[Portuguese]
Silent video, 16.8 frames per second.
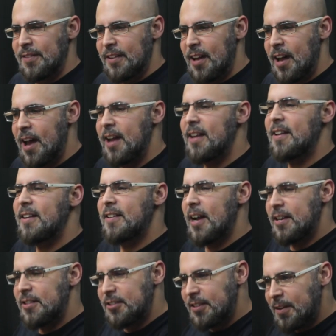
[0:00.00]
Aí
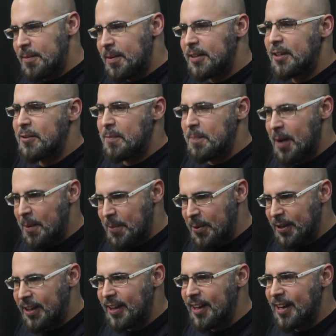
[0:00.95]
a gente tava batendo um papo
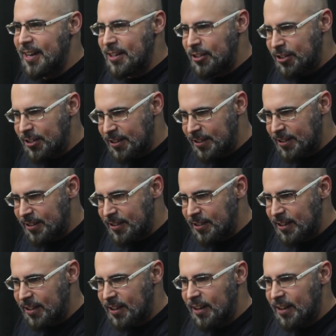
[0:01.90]
aqui antes...